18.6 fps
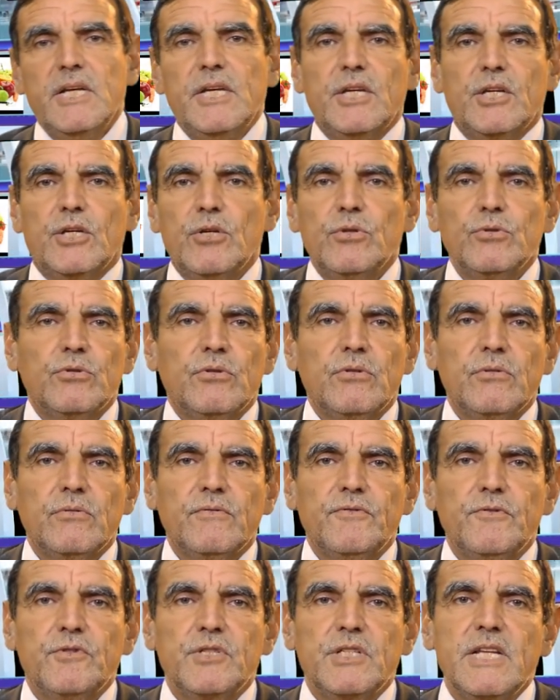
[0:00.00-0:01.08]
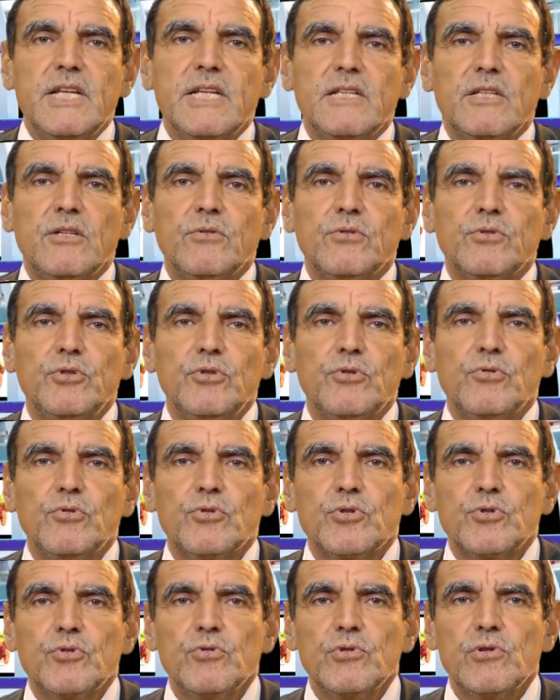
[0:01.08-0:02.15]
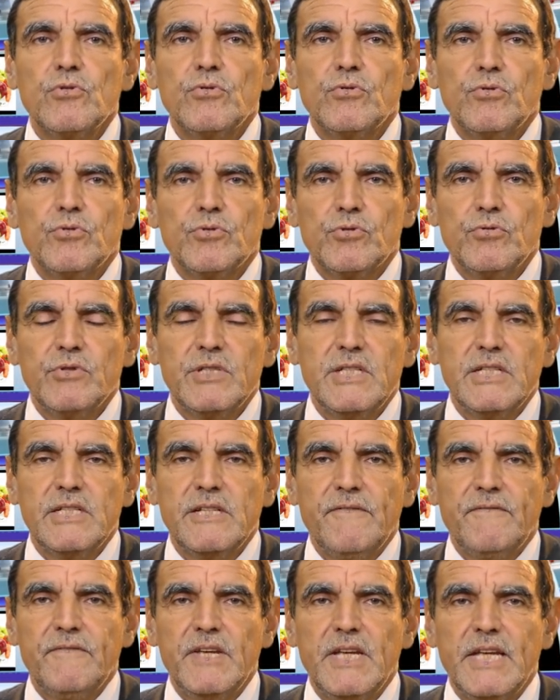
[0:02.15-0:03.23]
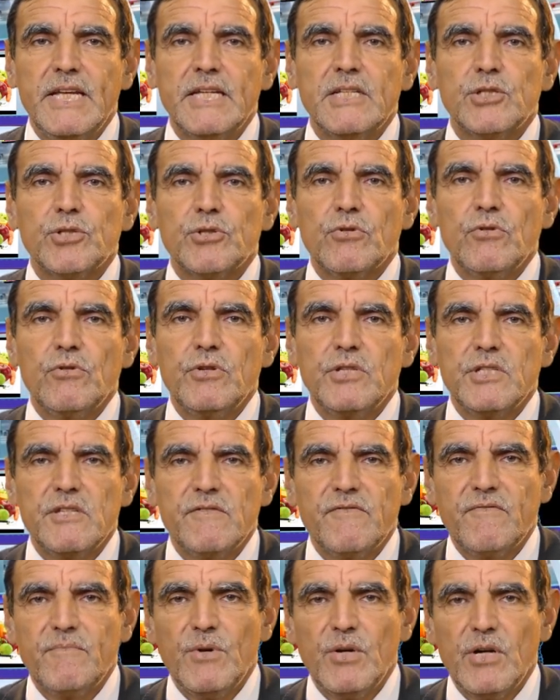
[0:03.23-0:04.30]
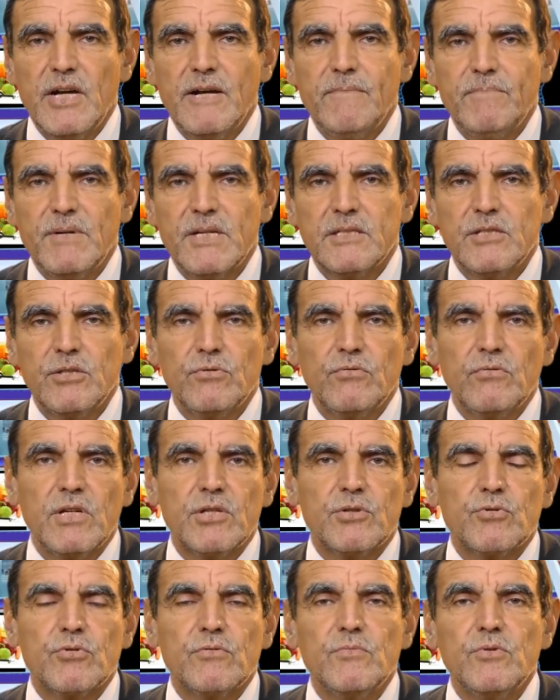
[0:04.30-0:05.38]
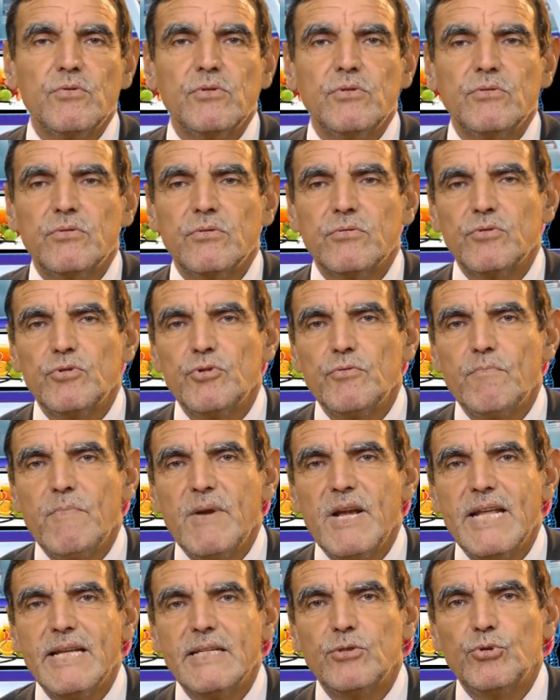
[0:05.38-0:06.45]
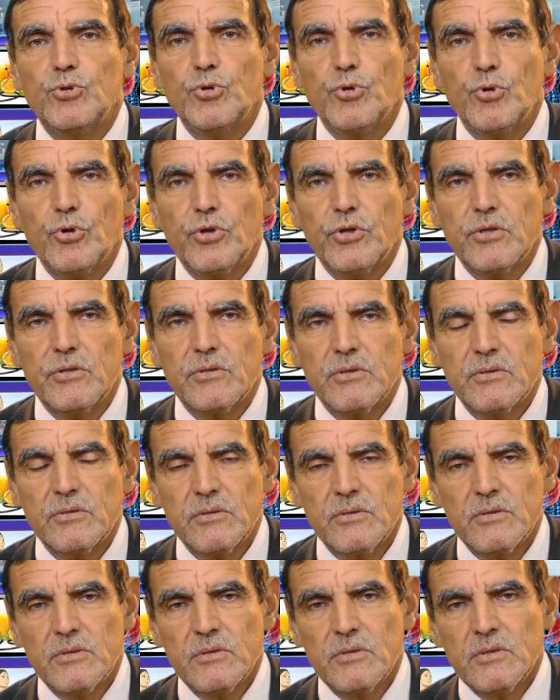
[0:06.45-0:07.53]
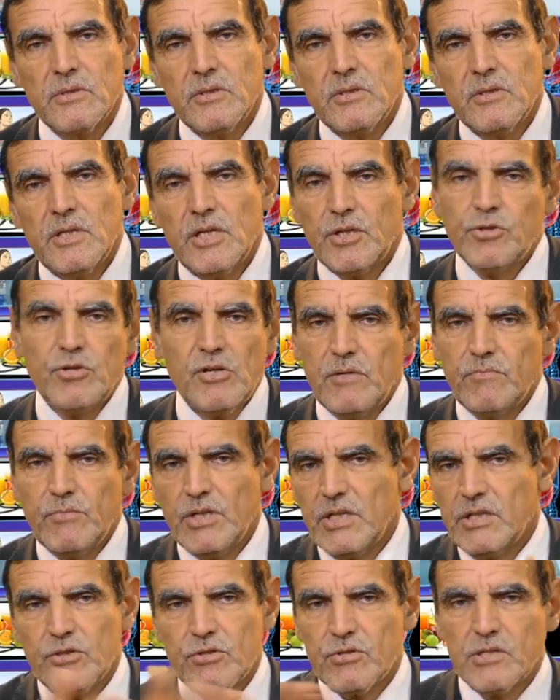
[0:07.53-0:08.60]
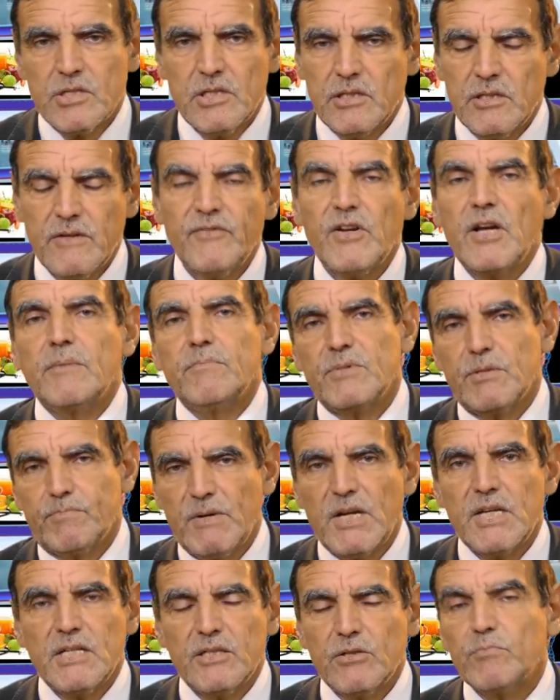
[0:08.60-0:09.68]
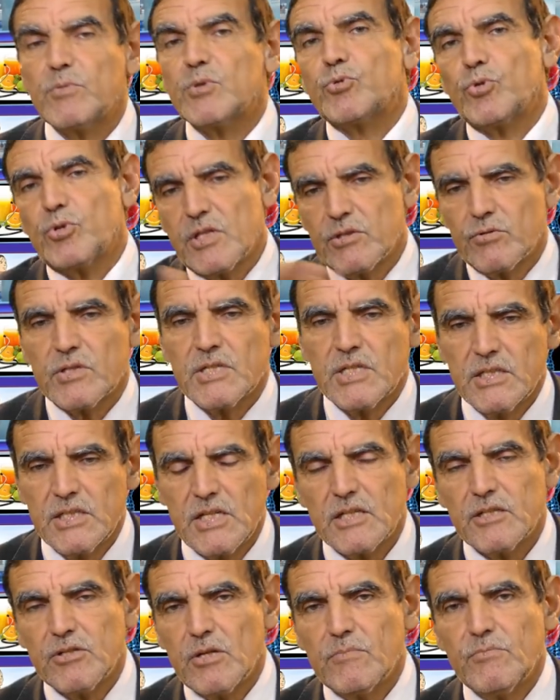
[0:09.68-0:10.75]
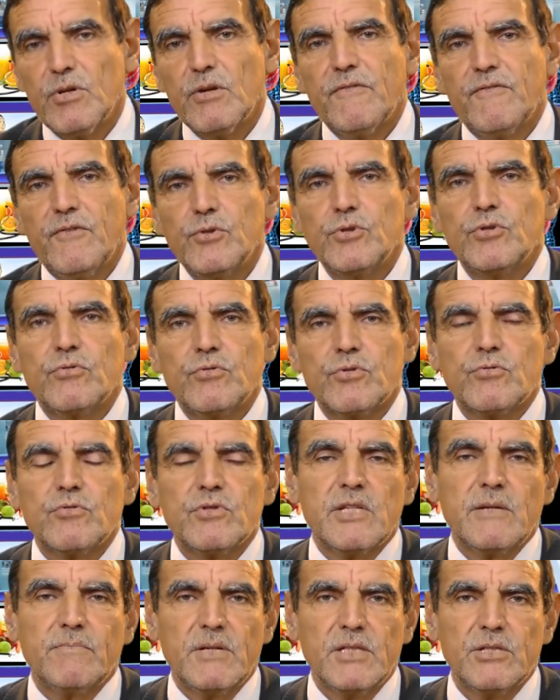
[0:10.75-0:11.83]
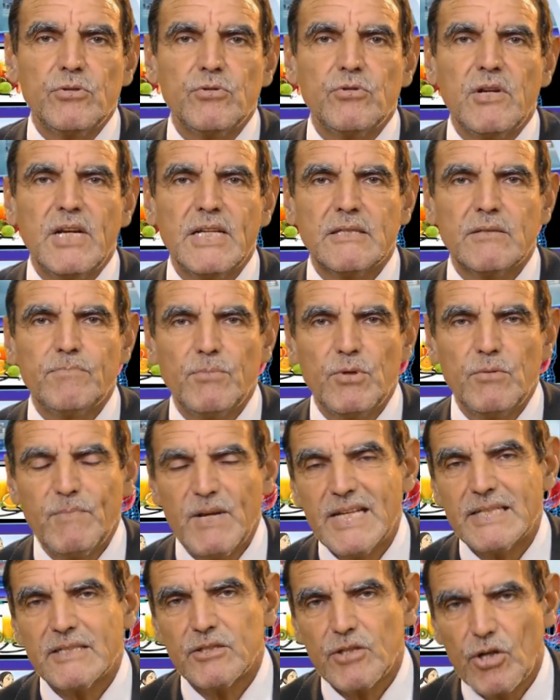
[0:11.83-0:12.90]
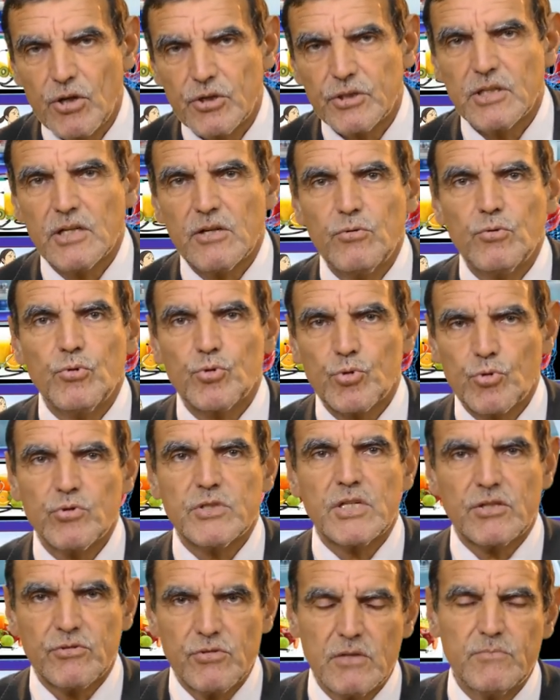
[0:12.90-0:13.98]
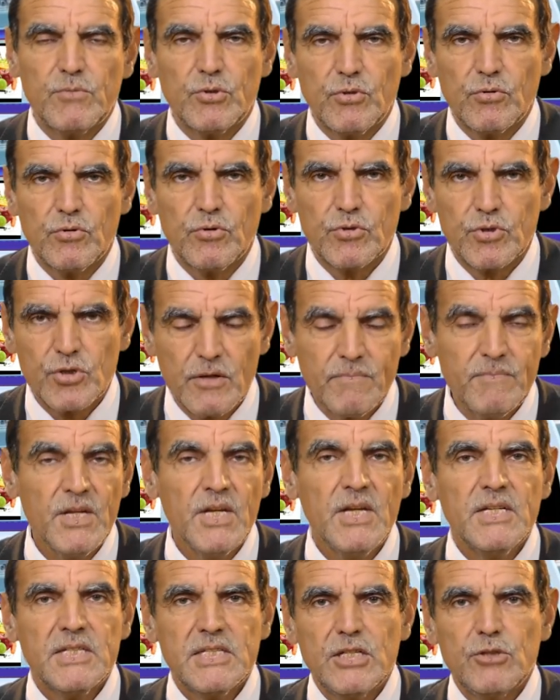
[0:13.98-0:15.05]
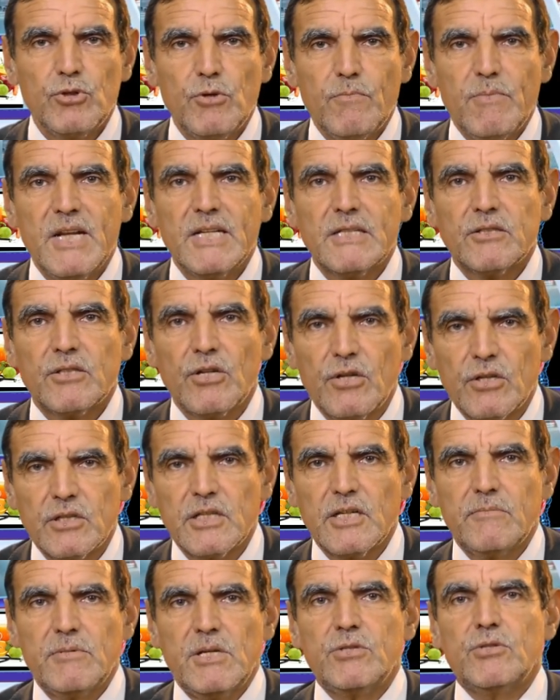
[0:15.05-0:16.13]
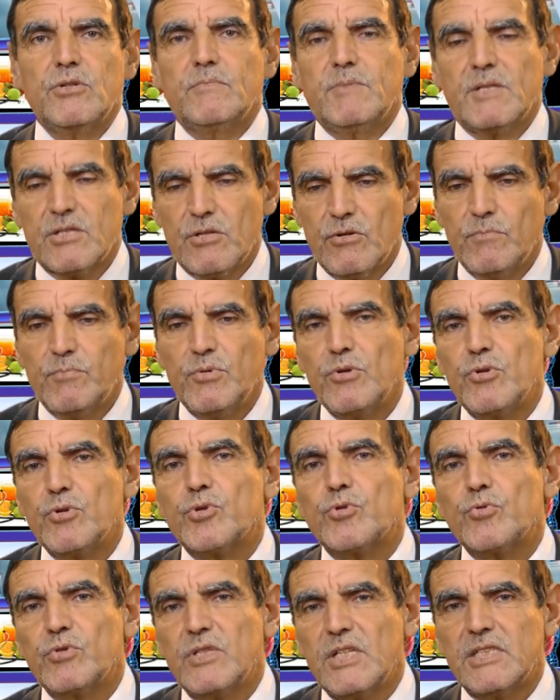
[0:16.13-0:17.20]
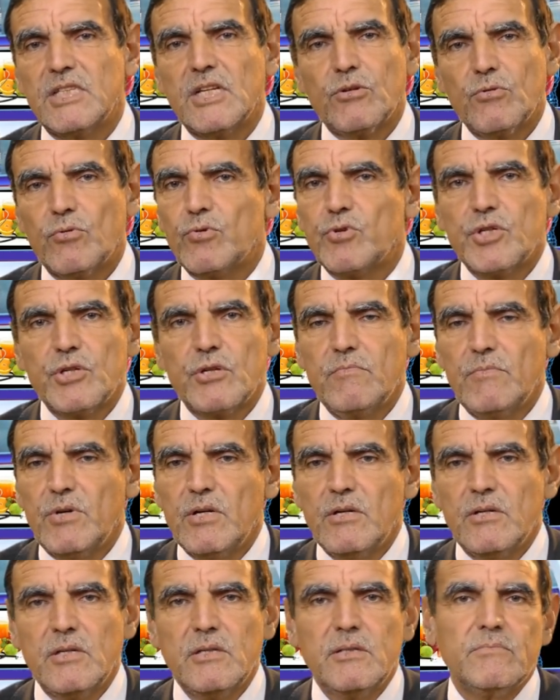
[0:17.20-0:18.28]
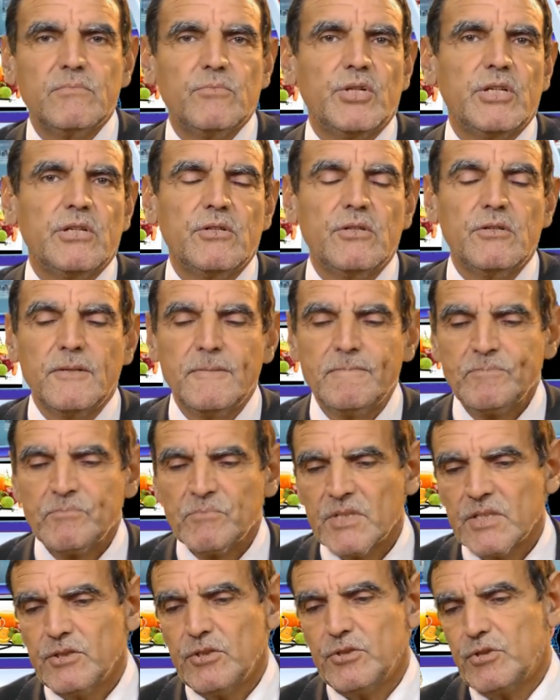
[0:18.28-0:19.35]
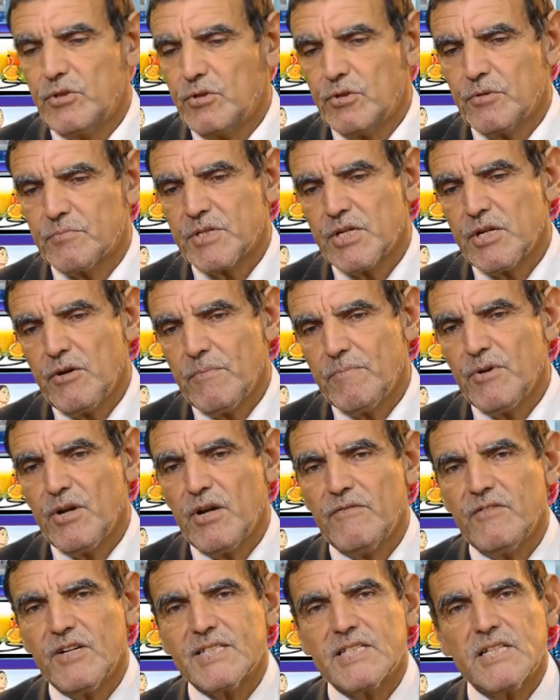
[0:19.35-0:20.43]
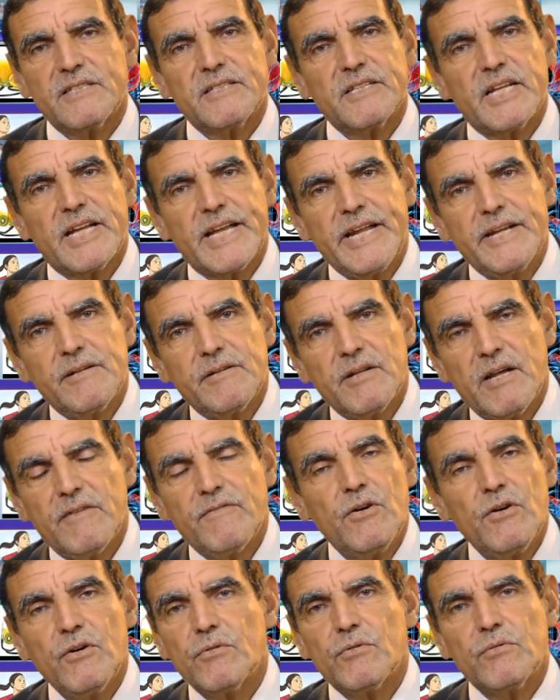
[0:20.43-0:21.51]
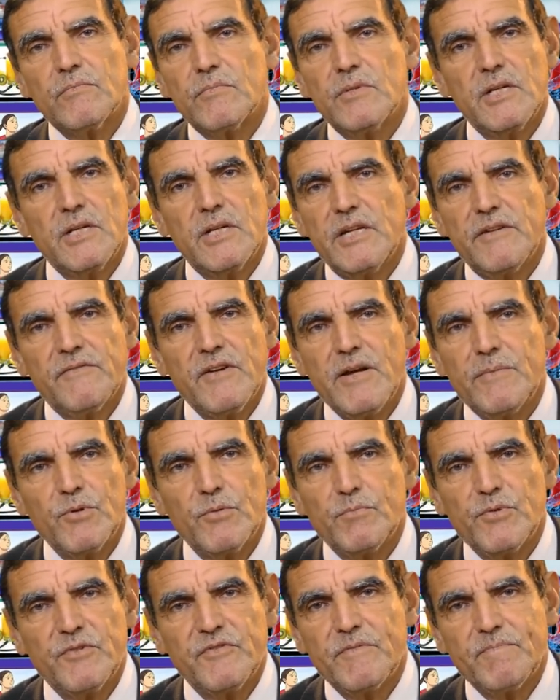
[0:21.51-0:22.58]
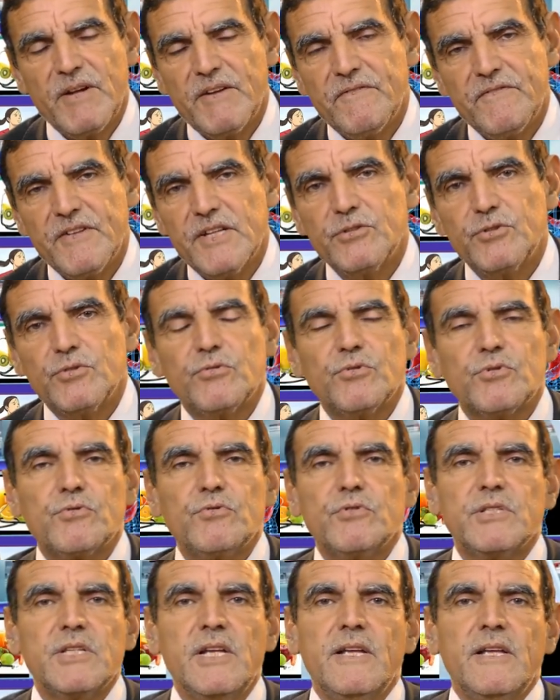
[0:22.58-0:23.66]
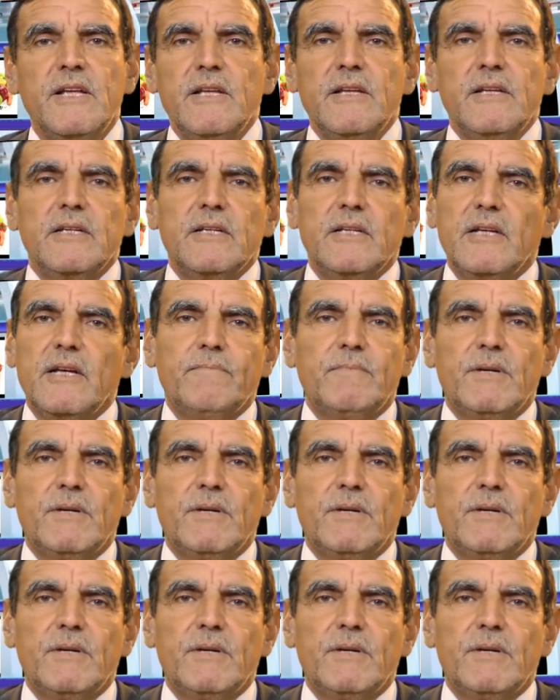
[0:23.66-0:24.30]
Et quand on faisait donc du couscous, le couscous était fait exclusivement à partir de la semoule, donc du blé dur Actuellement, il y a des sociétés, femmes, mais pas il a toutes les sociétés actuellement, ils font du couscous à partir du blé tendre. Le couscous actuellement qu'on consomme, c'est du blé tendre, bien sûr, parce qu'on peut le souder technologiquement, hein, moyennant des trucs comme ça, on peut avoir cette graine. Avant, les, femmes ne pouvaient pas faire du couscous euh, à